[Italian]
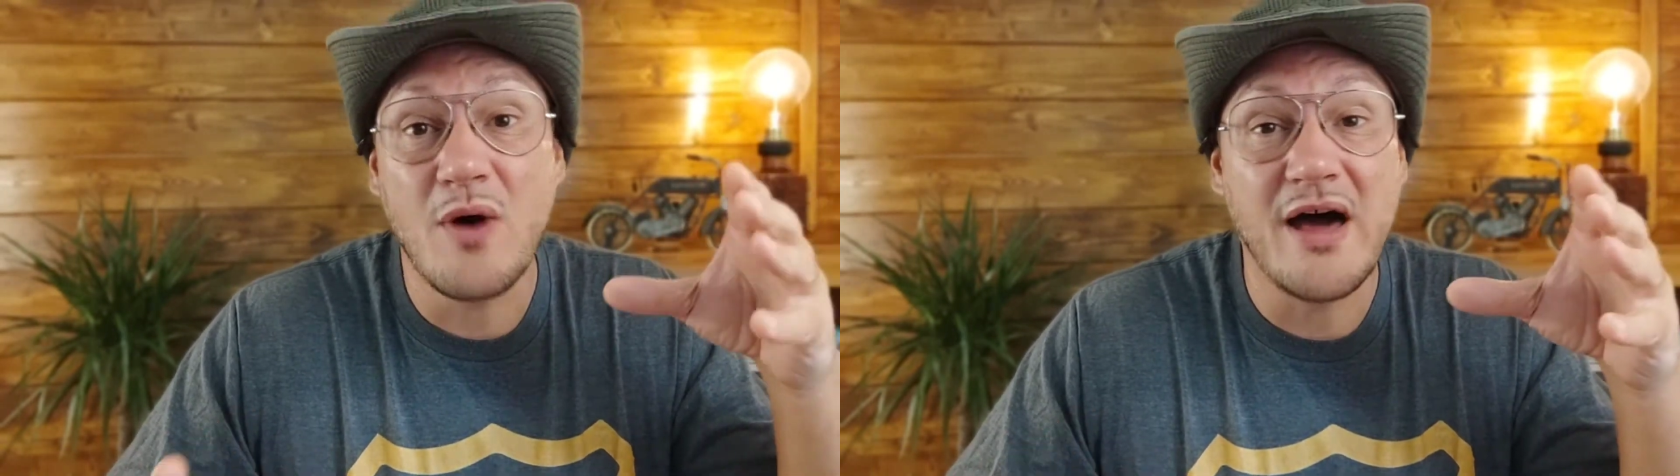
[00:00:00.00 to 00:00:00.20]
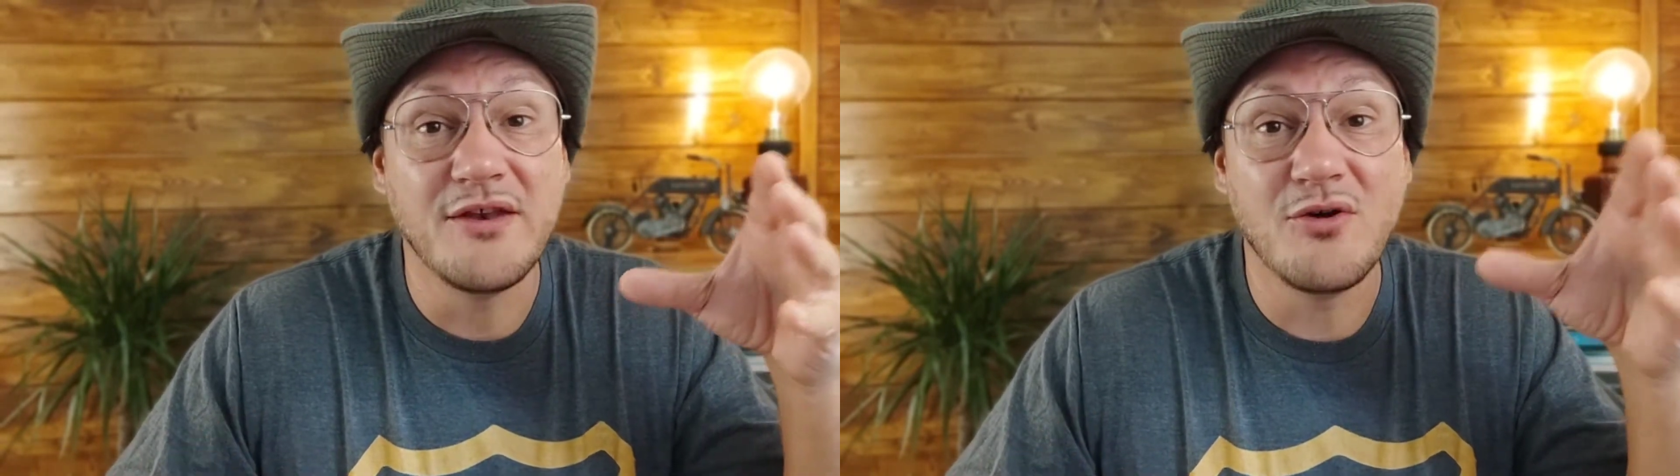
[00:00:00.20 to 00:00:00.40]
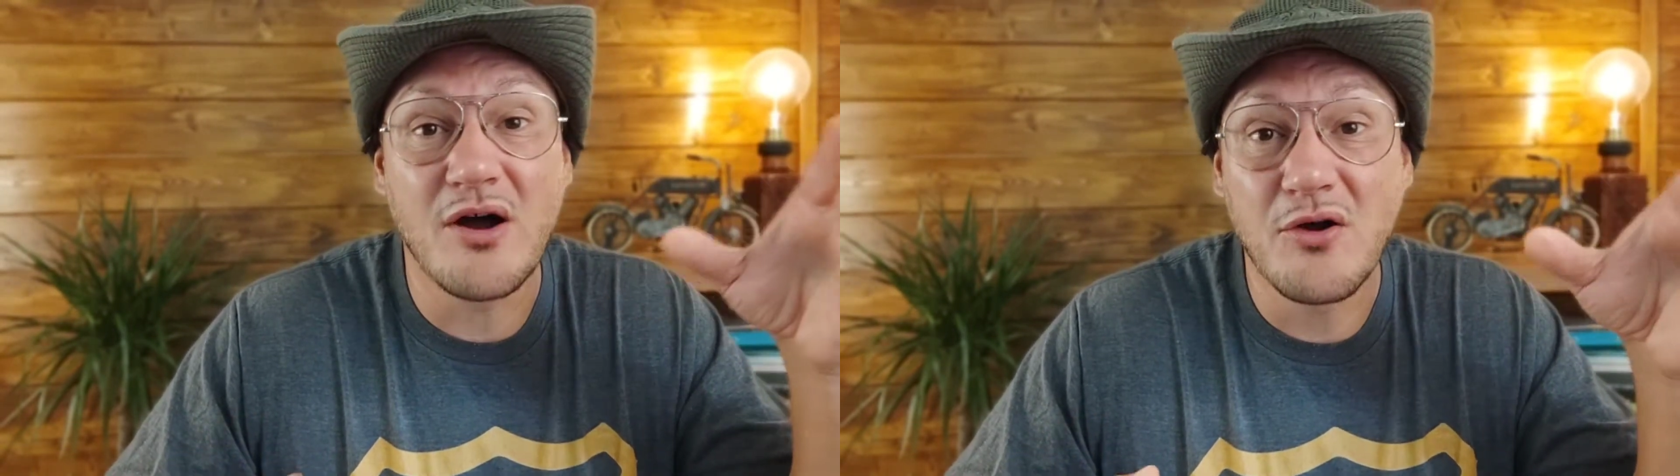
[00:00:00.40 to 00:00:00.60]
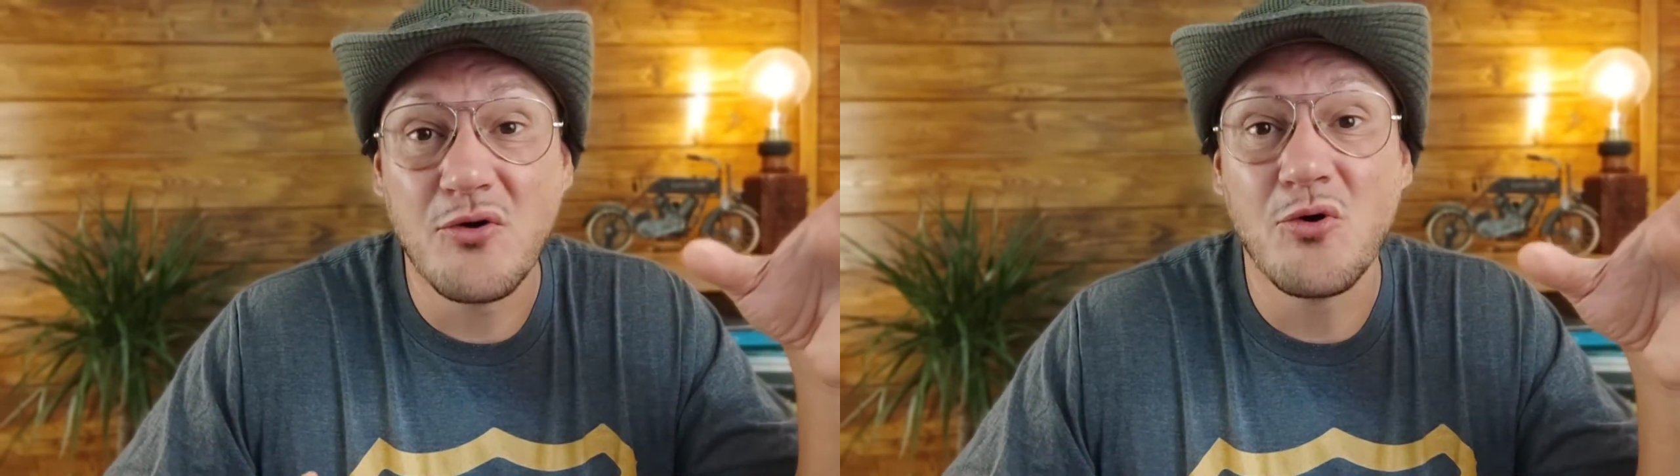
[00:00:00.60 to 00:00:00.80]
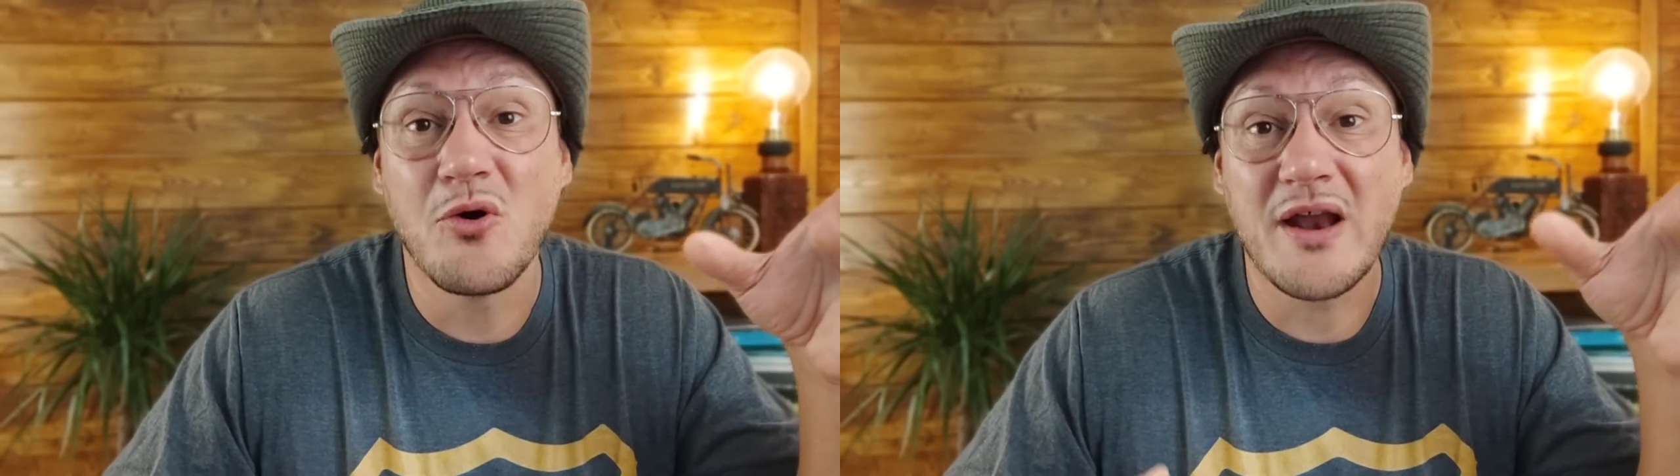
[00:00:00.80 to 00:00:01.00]
quando
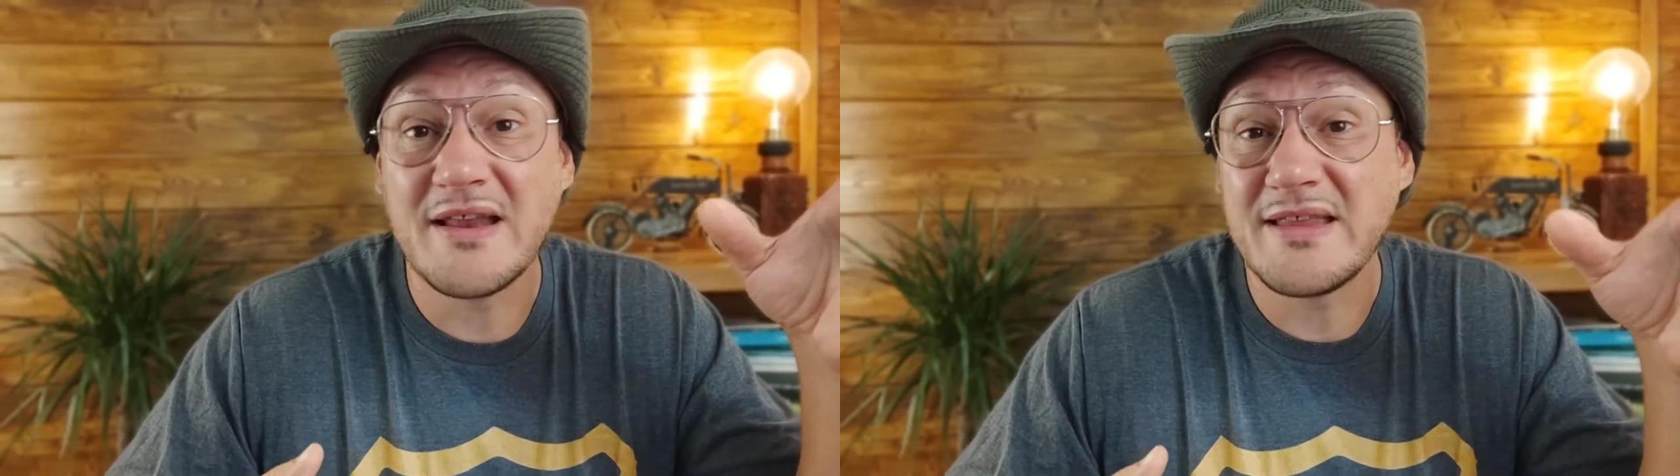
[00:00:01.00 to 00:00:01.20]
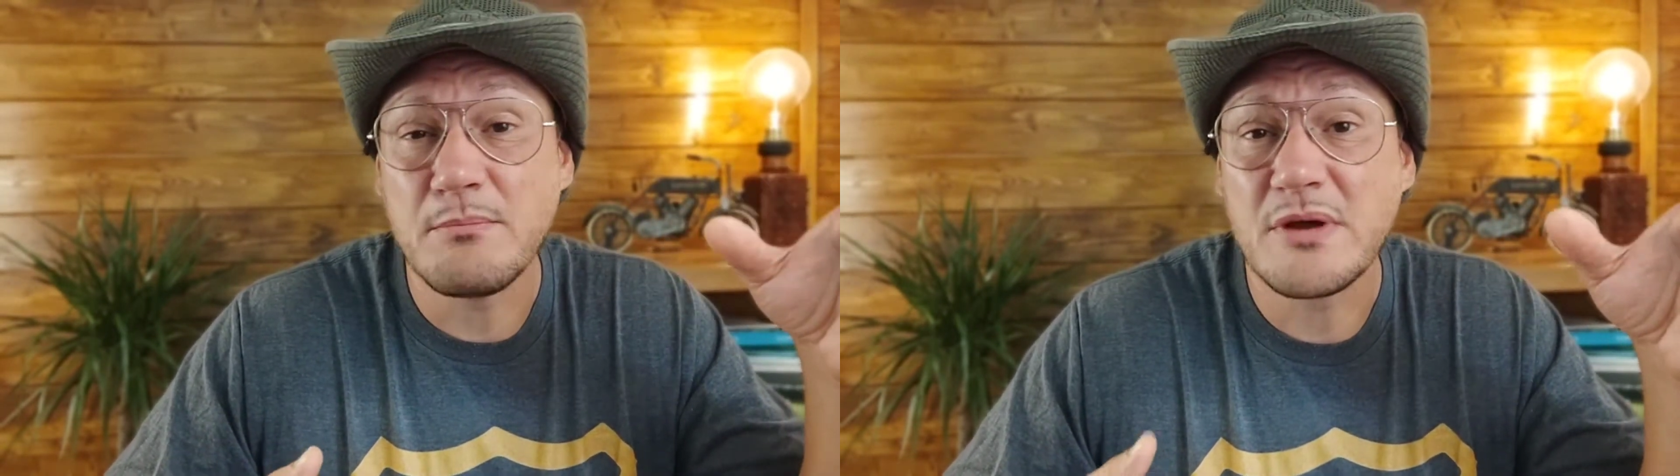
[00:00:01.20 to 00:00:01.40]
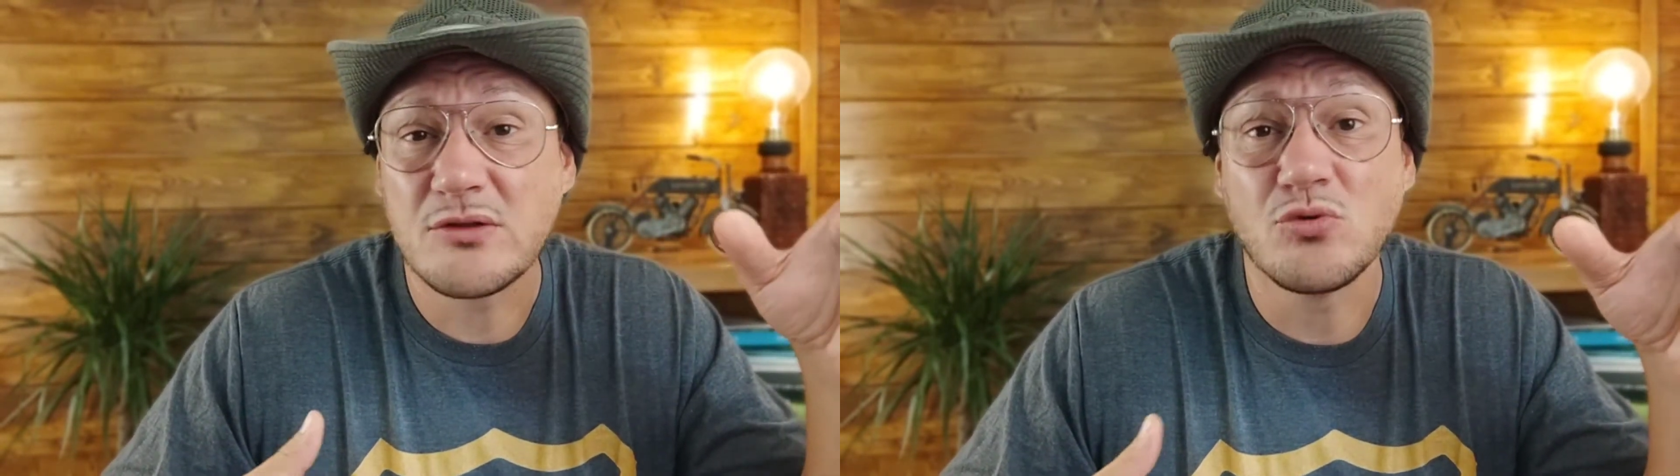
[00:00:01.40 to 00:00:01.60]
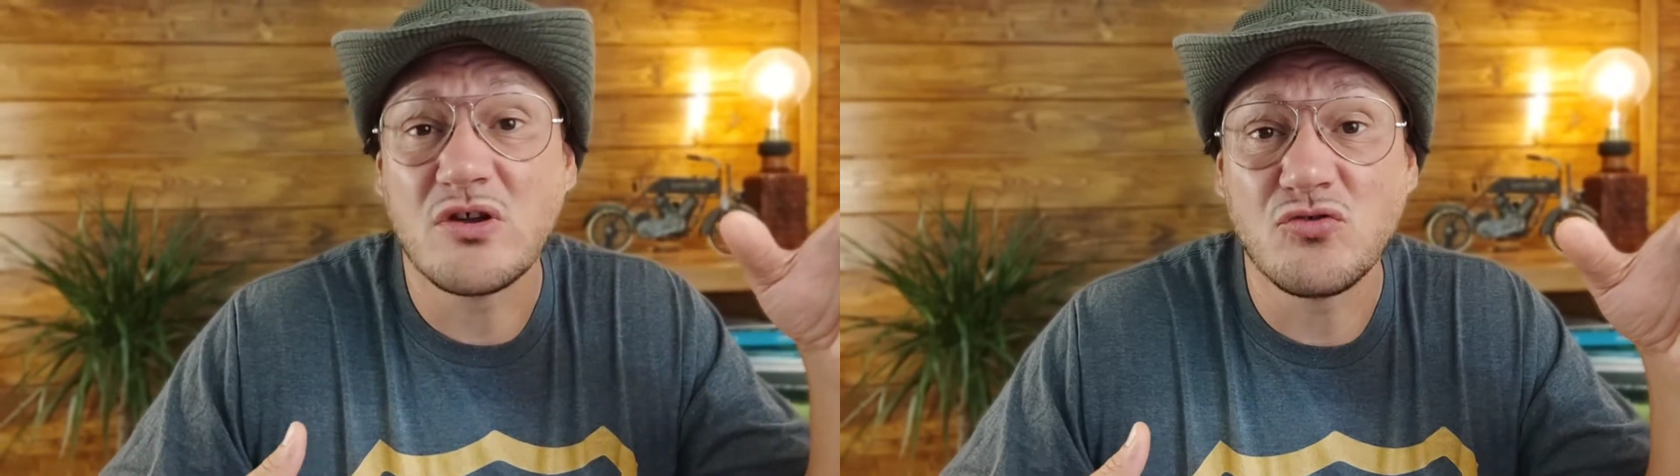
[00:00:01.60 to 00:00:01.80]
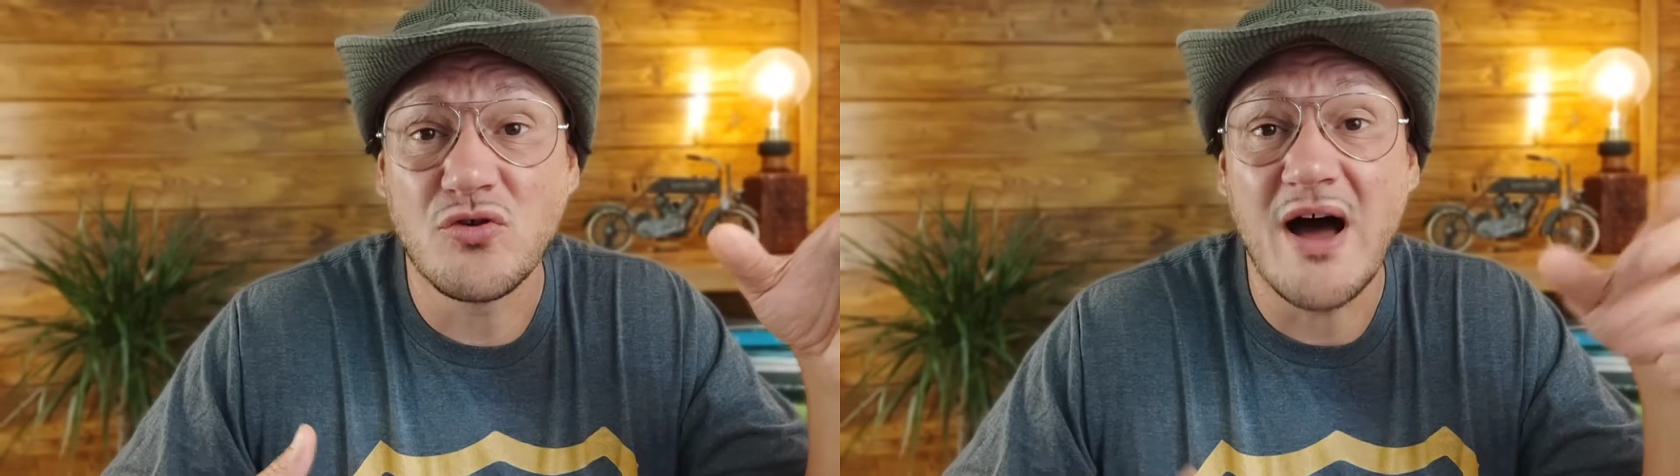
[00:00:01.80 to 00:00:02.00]
ancora le
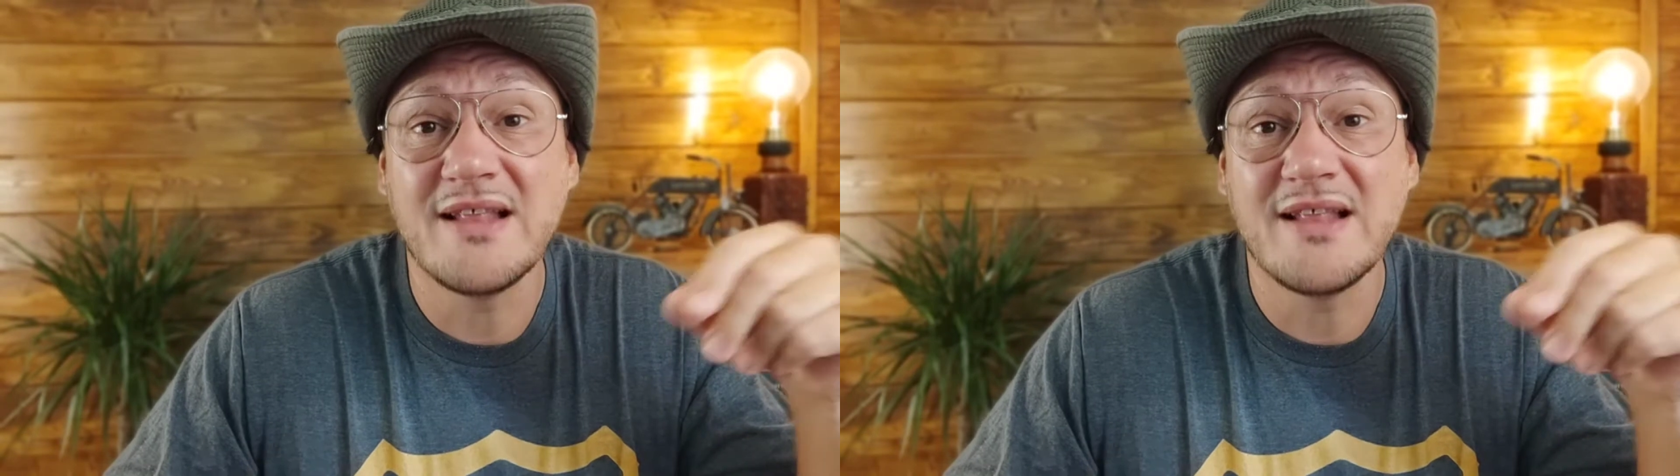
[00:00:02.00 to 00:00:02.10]
temperature sono